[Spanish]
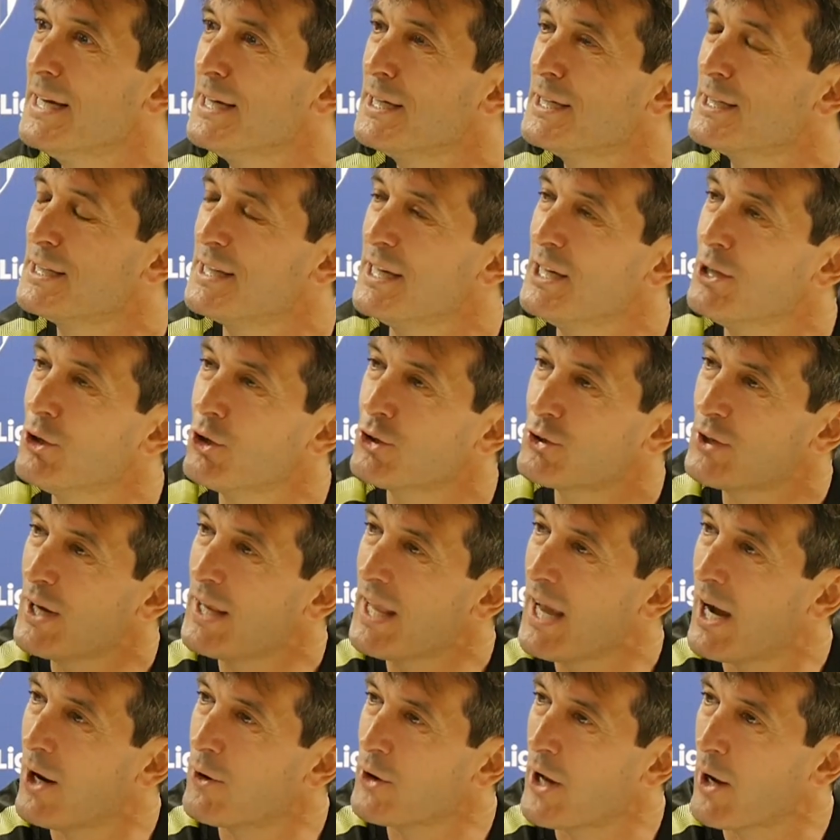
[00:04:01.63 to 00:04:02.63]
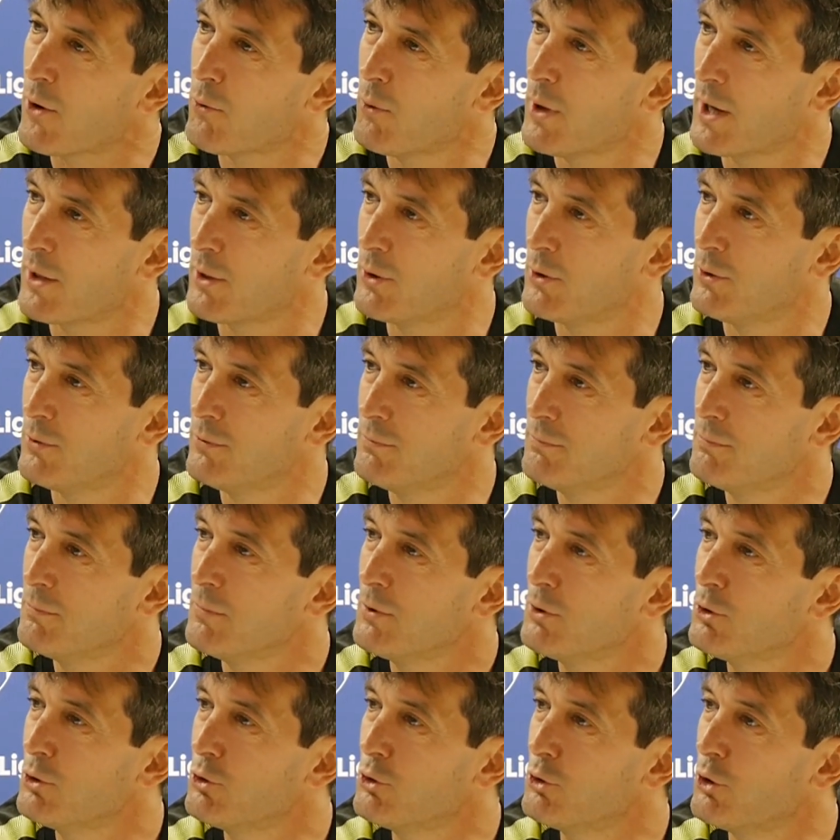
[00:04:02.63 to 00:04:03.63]
Si no se llega a un acuerdo,
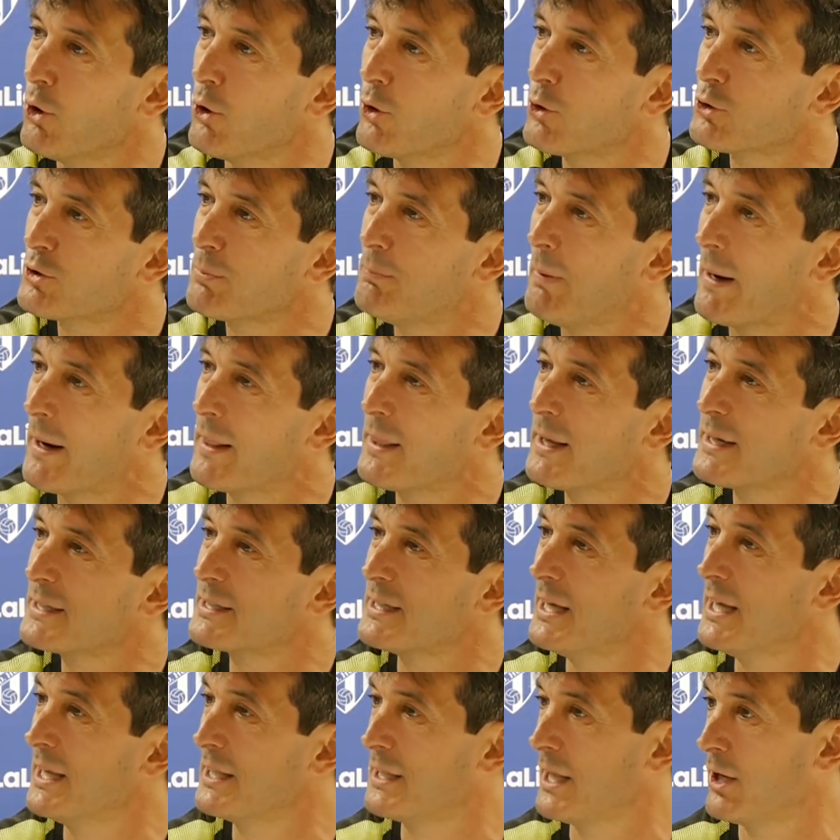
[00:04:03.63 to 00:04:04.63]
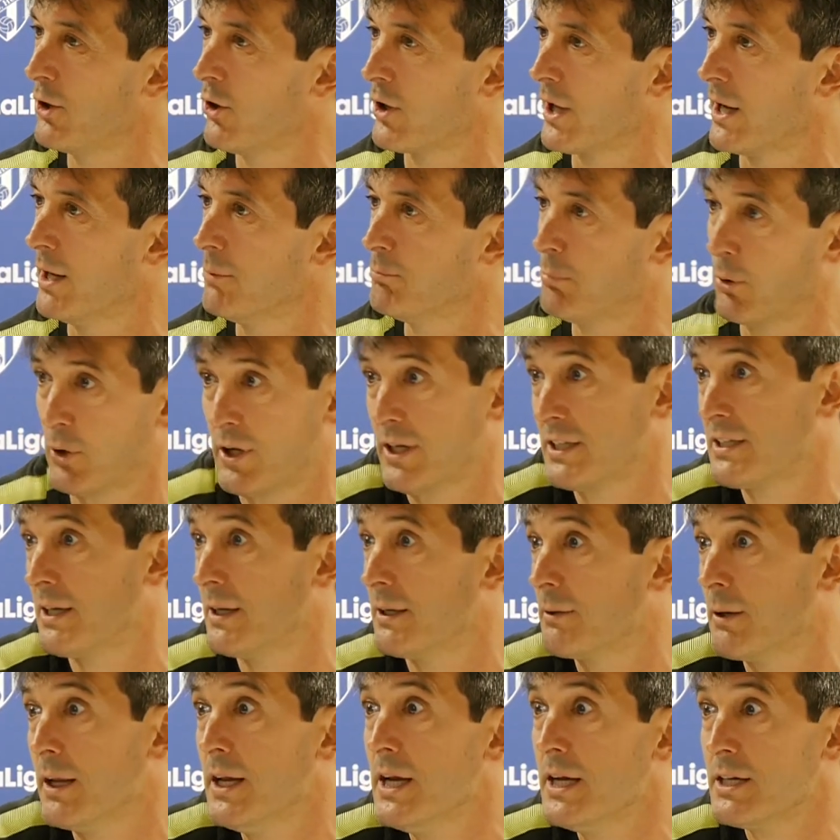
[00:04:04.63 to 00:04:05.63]
todo parece que se deteriora, porque
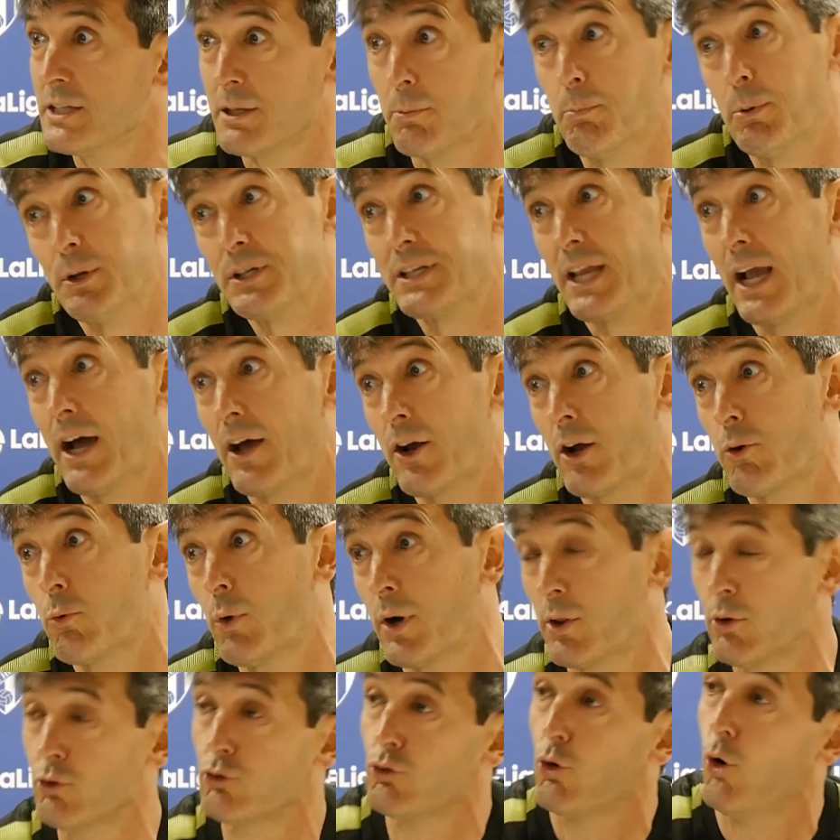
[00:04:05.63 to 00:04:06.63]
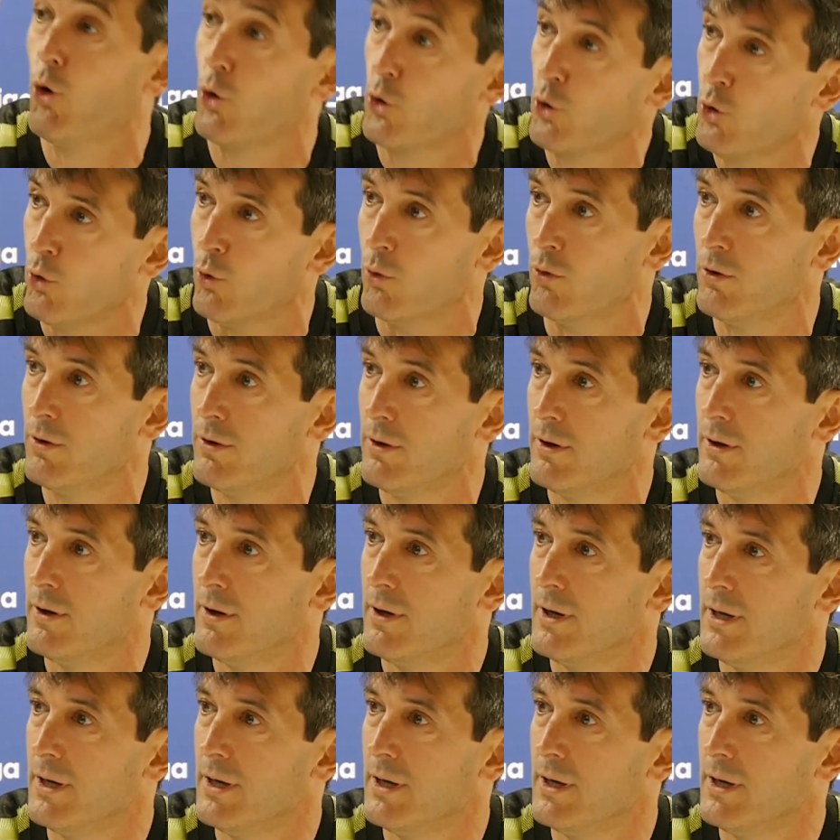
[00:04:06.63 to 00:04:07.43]
se, eh, te puedes llegar a acuerdos o no.